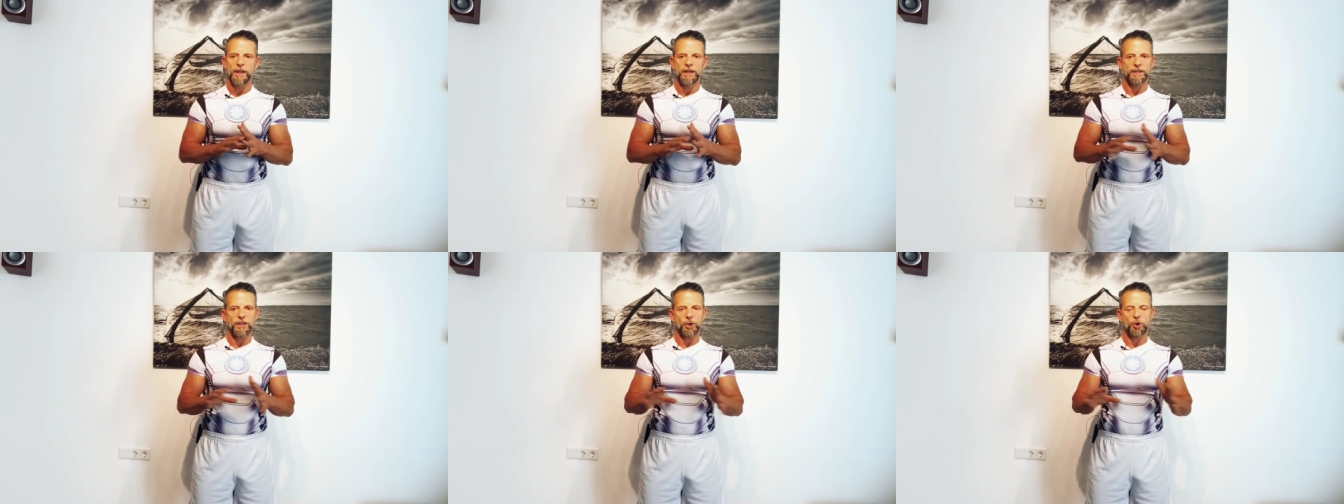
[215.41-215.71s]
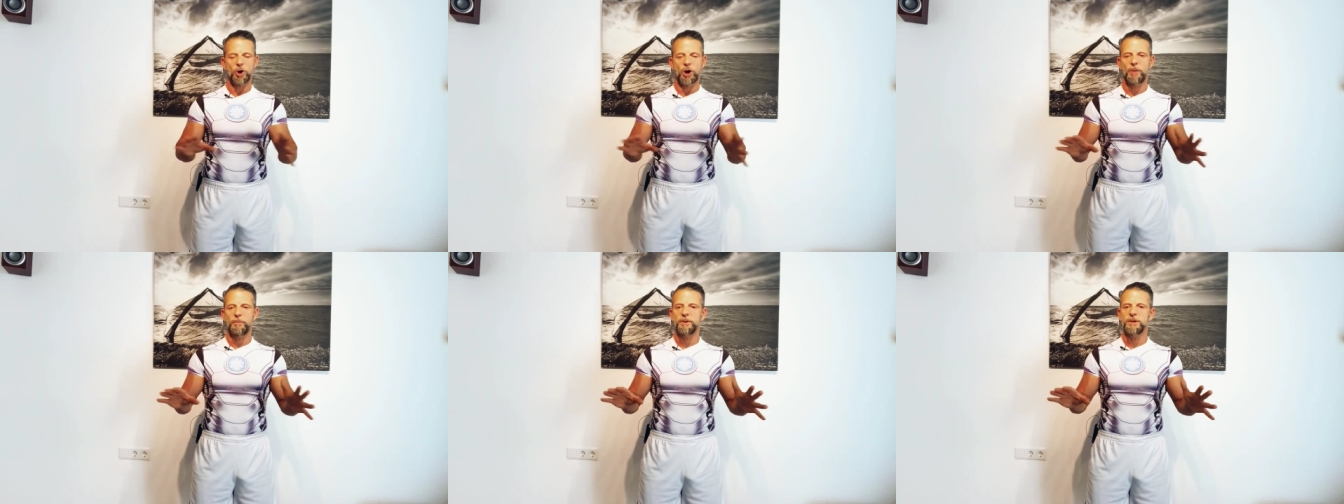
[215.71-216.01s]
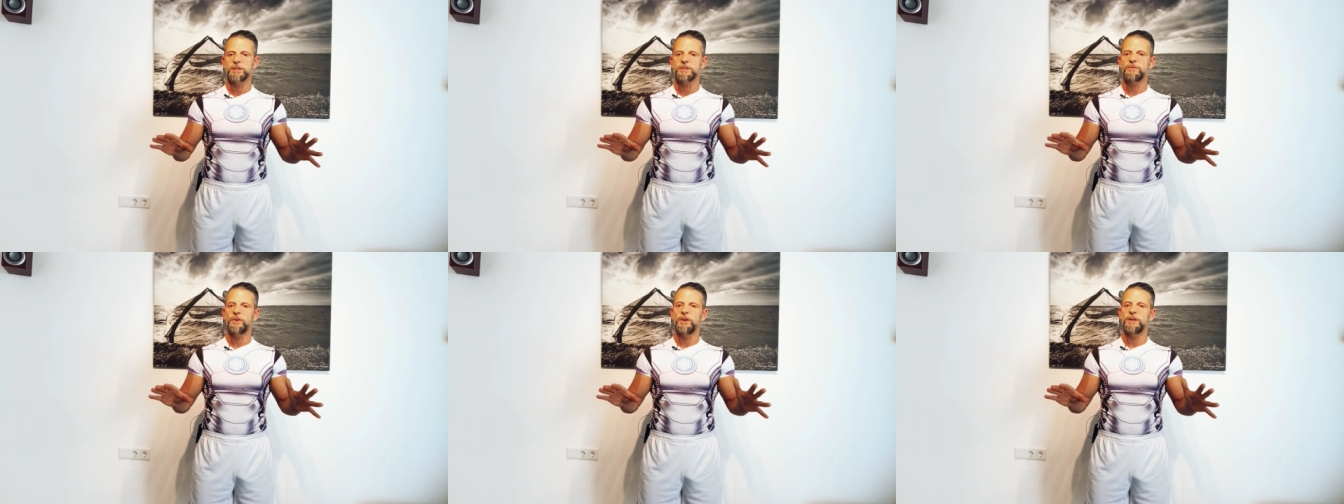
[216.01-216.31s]
der Körper
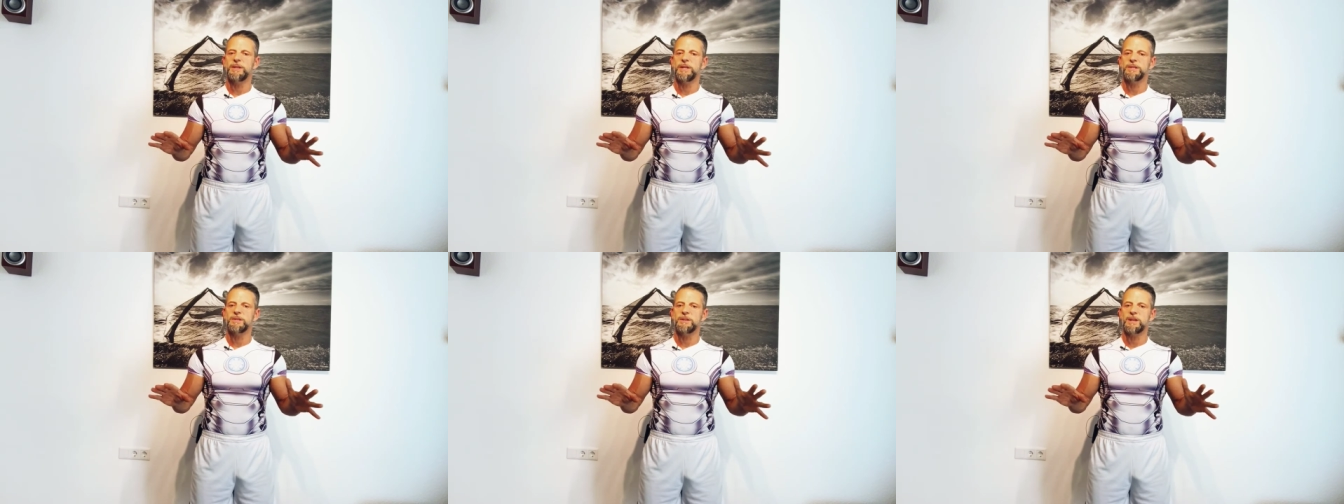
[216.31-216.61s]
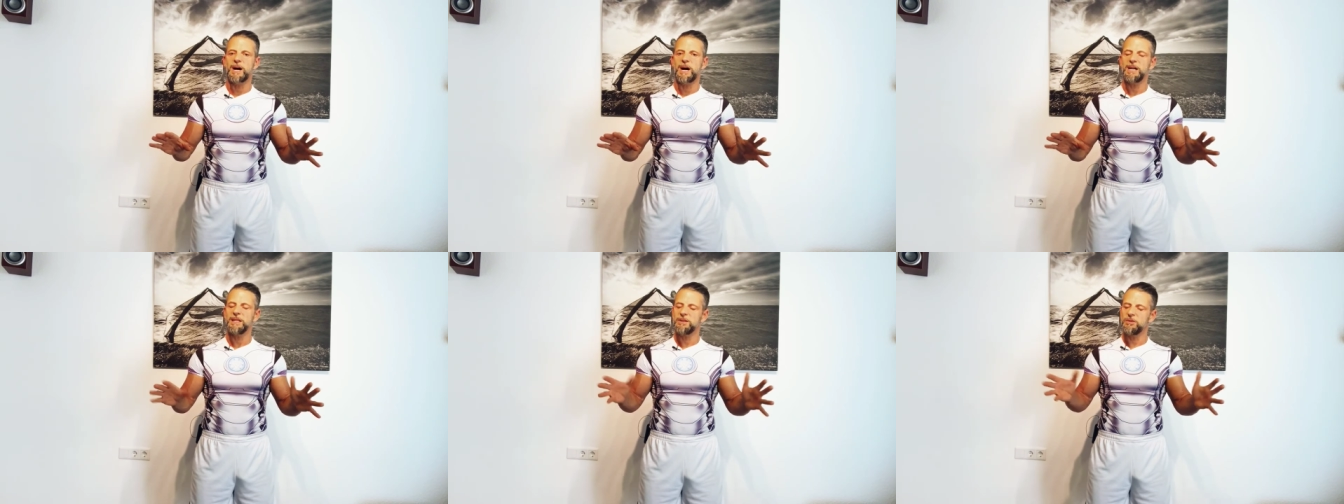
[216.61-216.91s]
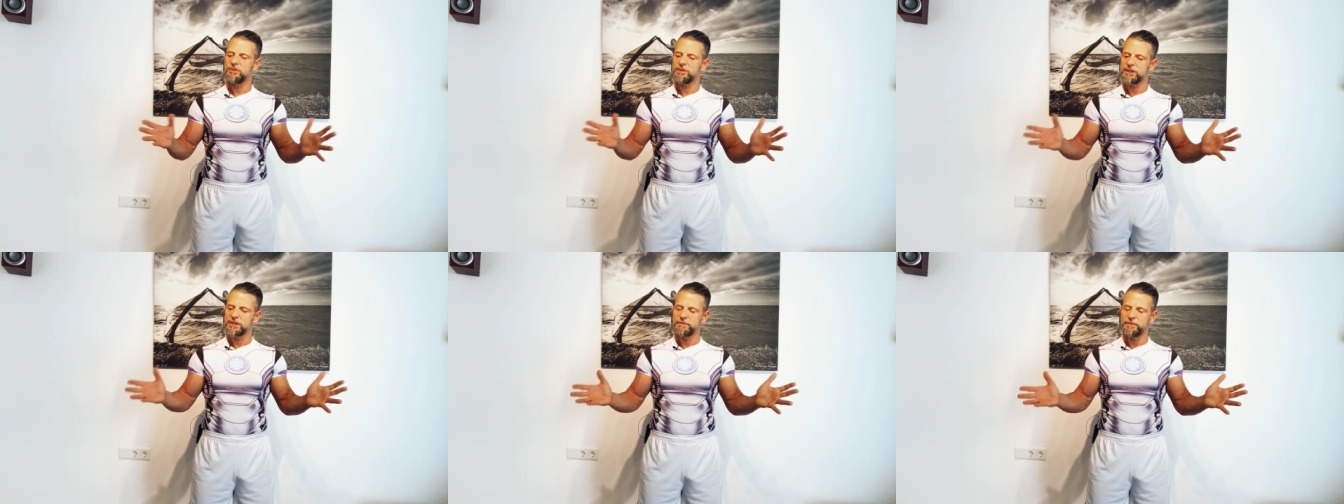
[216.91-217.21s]
ist völlig desolat
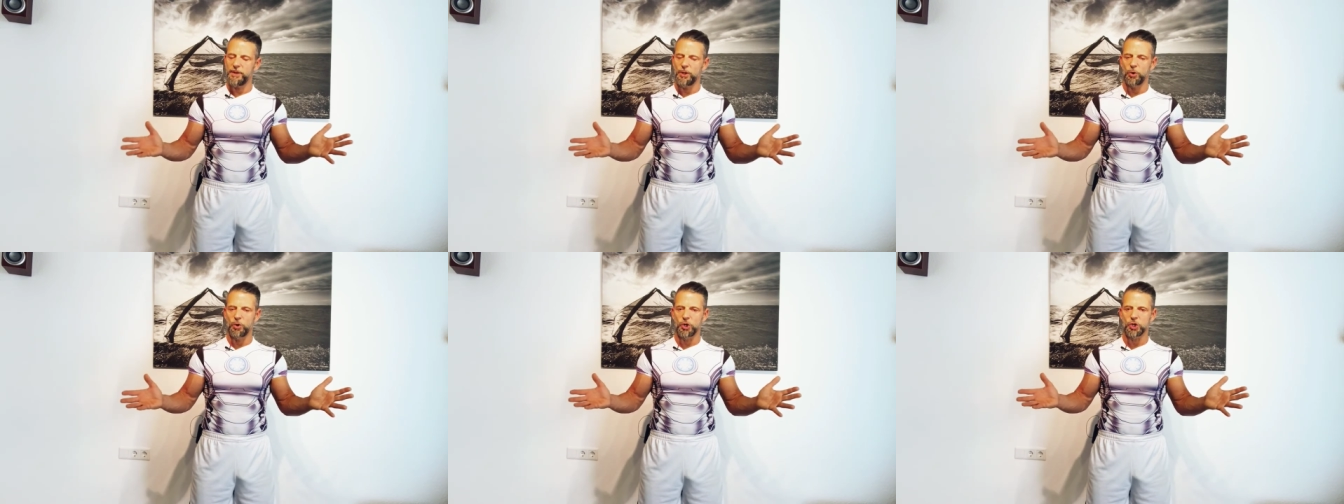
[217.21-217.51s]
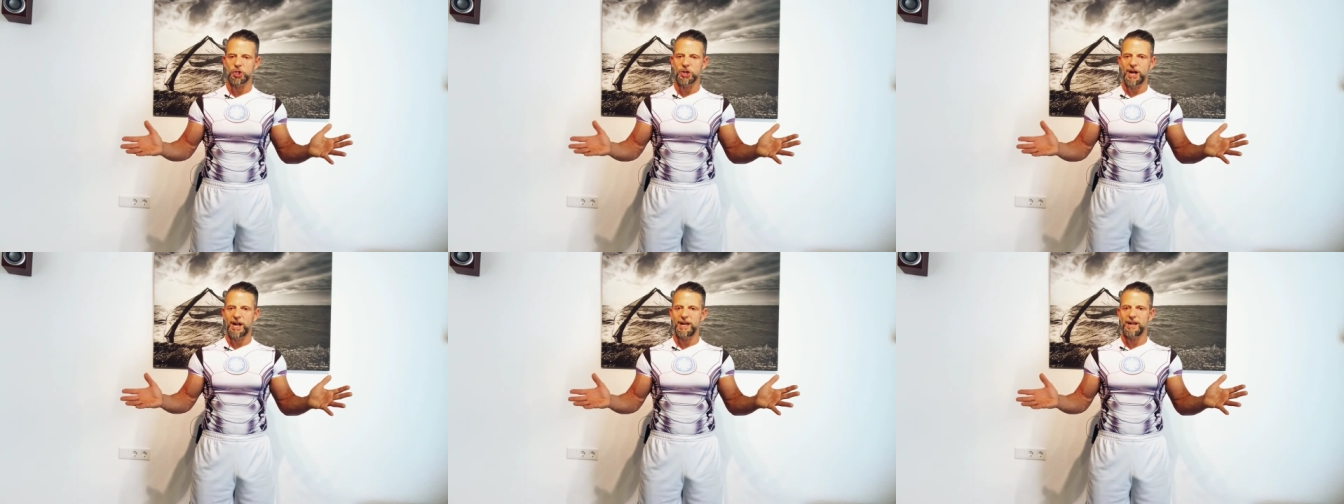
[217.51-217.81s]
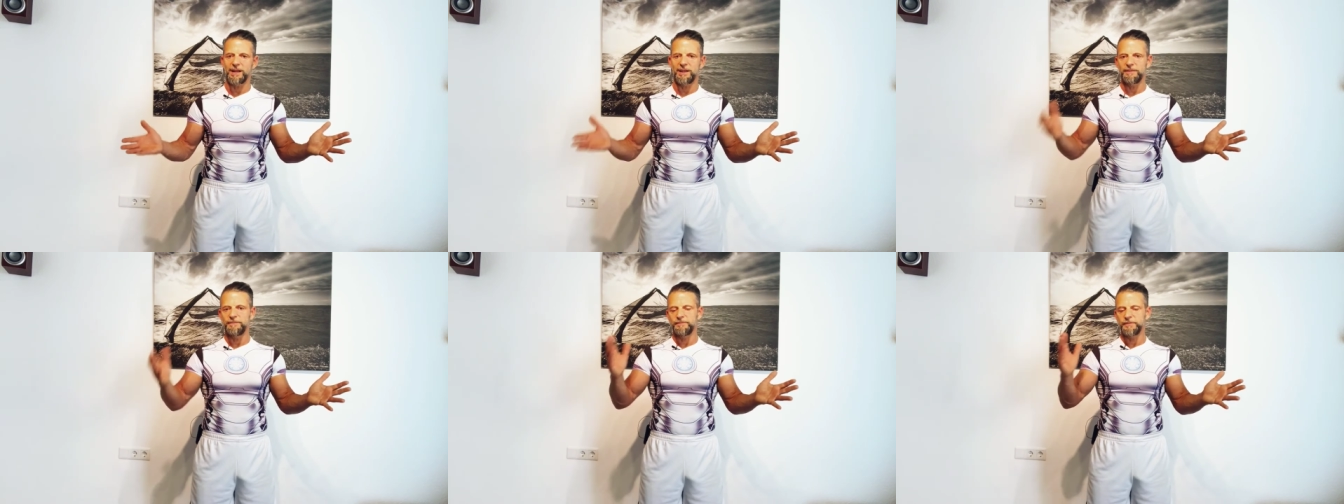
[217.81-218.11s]
und das biologische
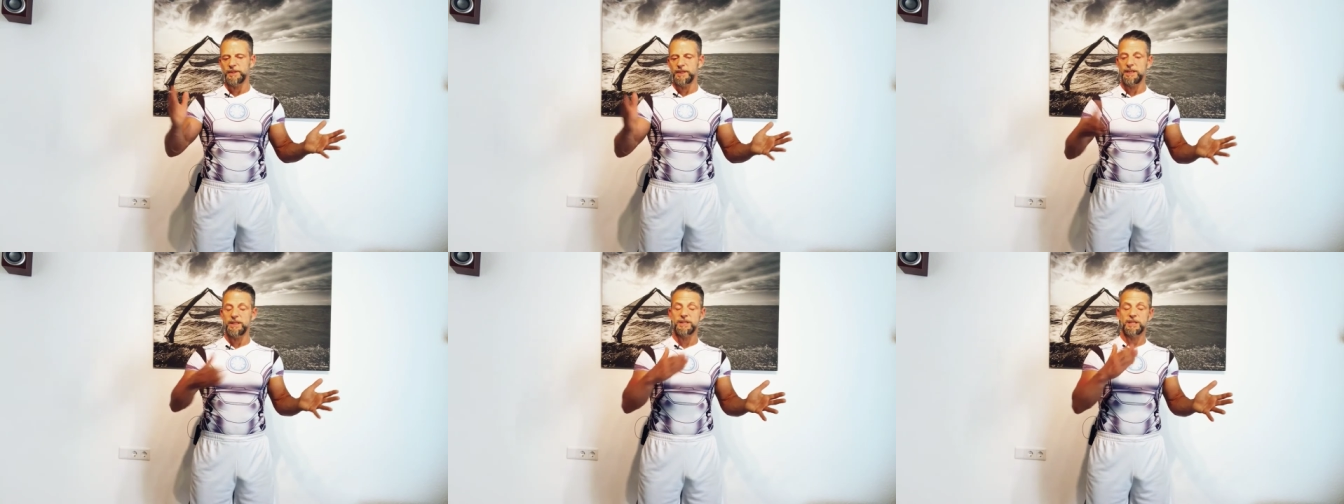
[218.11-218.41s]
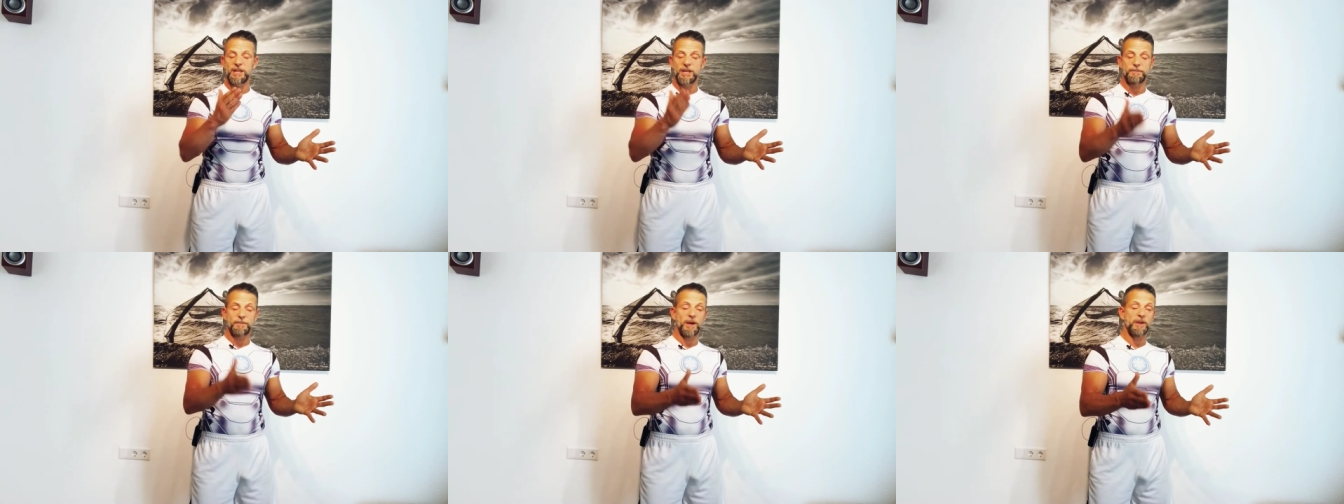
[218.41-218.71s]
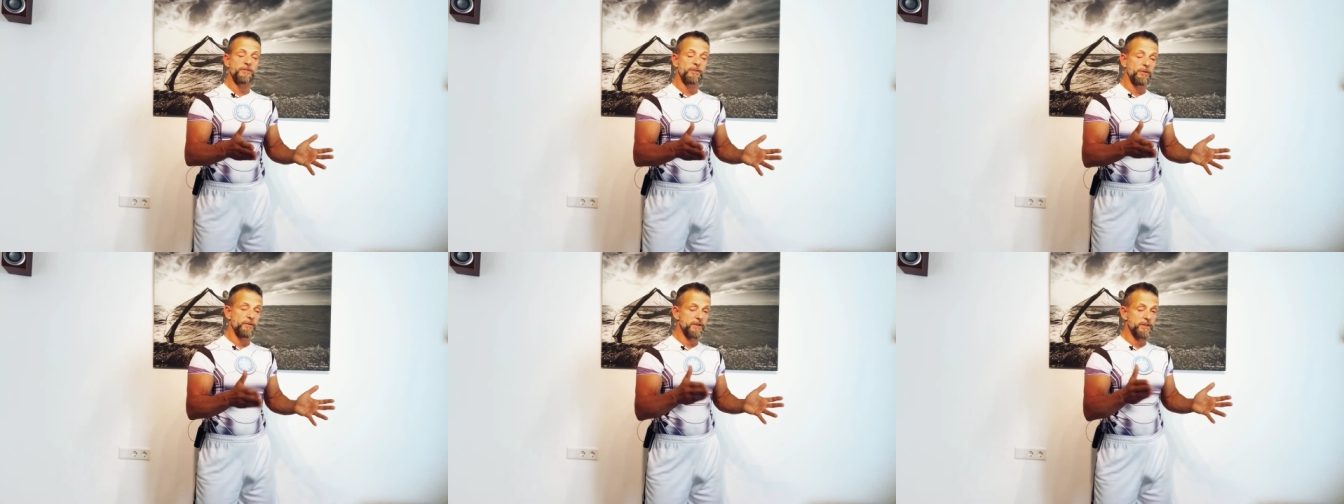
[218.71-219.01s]
Alter ist nicht bei
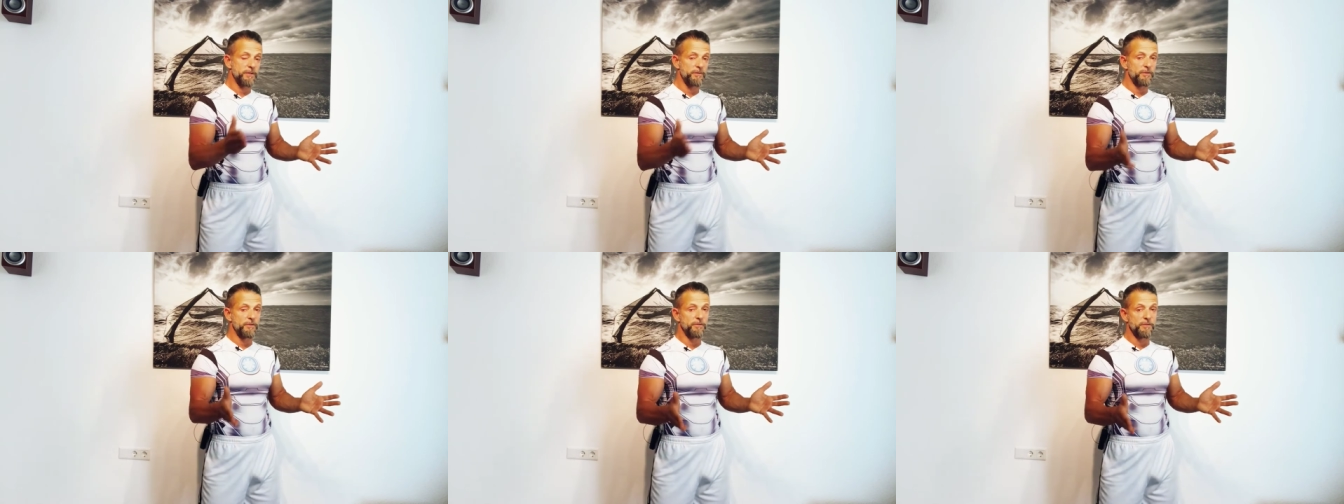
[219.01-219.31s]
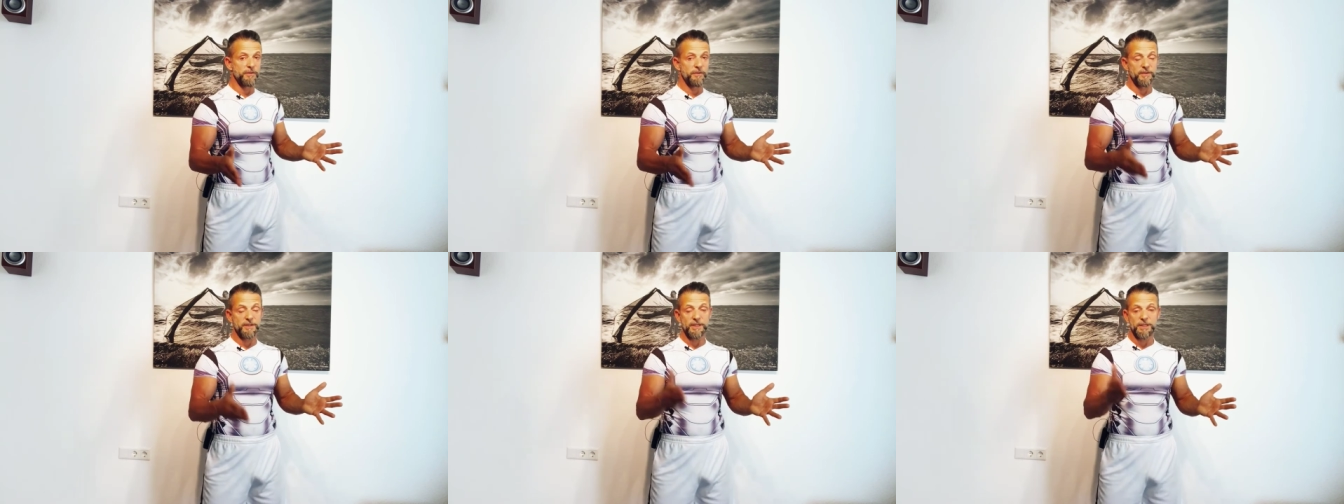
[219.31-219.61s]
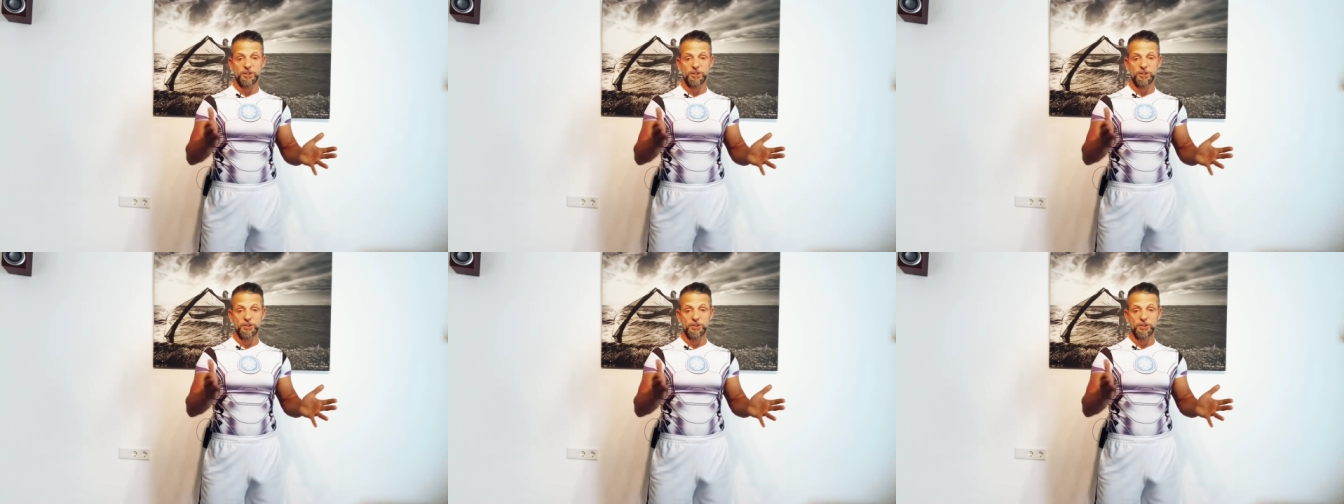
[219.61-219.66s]
50-55,